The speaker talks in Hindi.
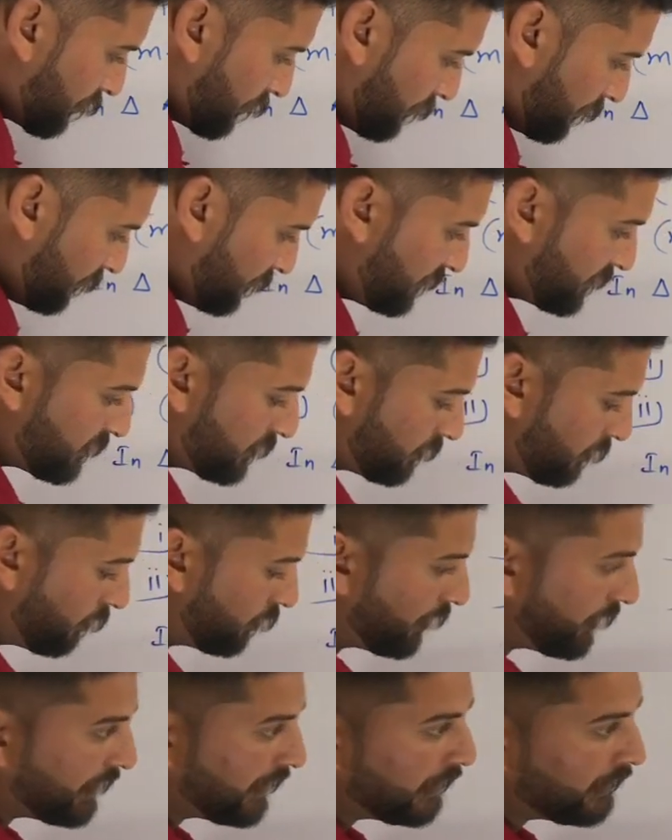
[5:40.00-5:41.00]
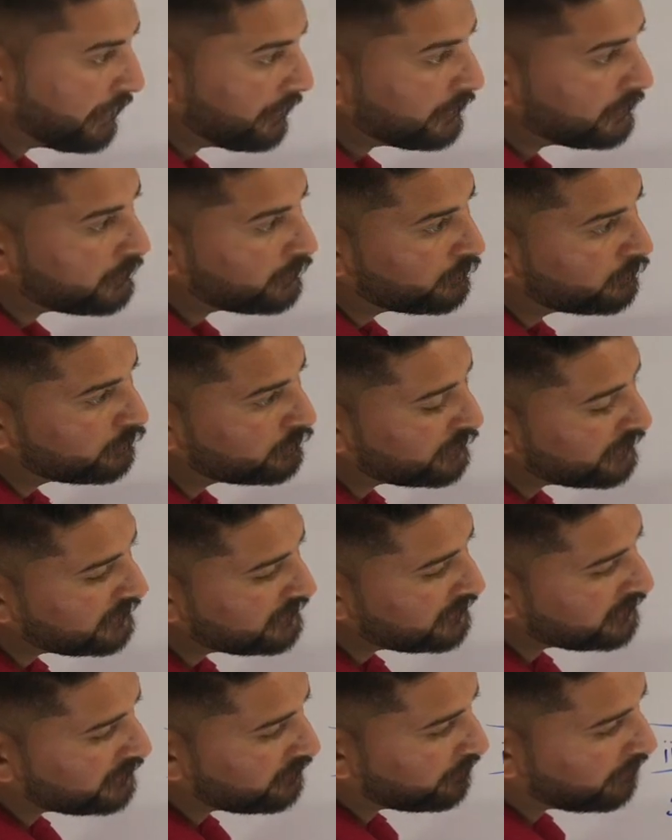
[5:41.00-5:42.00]
टू और ये दूसरी
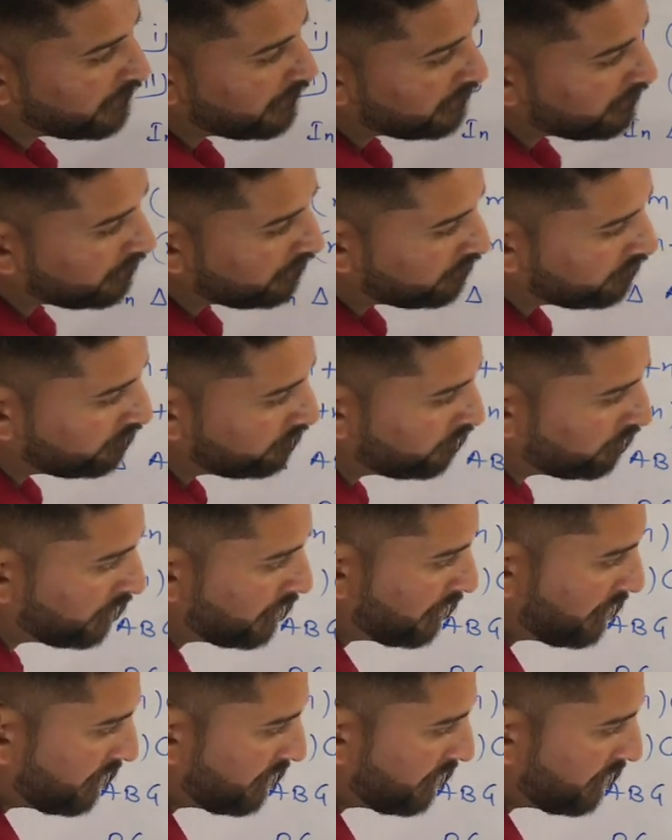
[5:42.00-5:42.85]
जैसे मैं लेता हूँ